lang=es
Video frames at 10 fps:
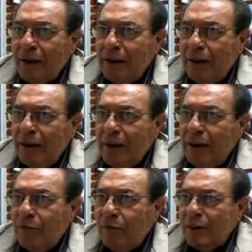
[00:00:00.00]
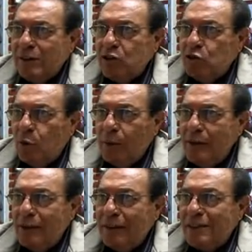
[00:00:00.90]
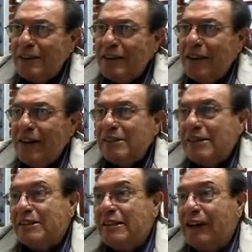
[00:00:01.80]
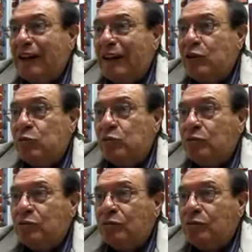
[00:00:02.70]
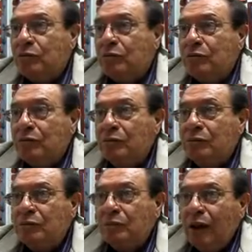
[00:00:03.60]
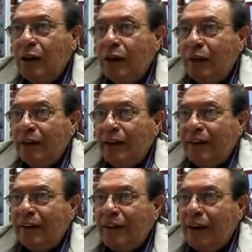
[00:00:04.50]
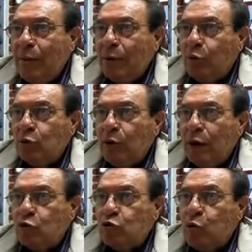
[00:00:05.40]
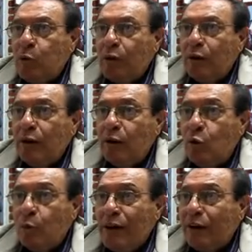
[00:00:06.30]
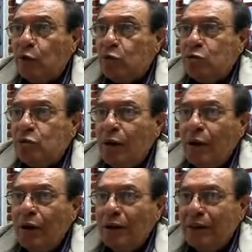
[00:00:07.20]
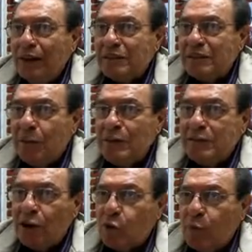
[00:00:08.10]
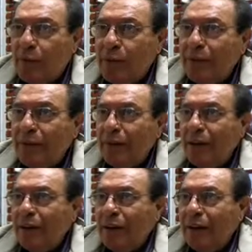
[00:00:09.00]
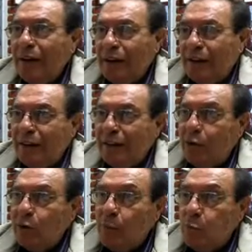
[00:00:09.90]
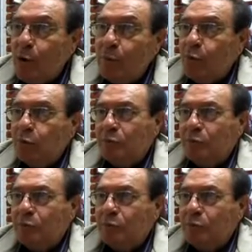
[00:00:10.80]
que Francisco Villa decía hace 100 años que él renegaba contra los gobiernos que gastaban y se robaban el dinero del pueblo.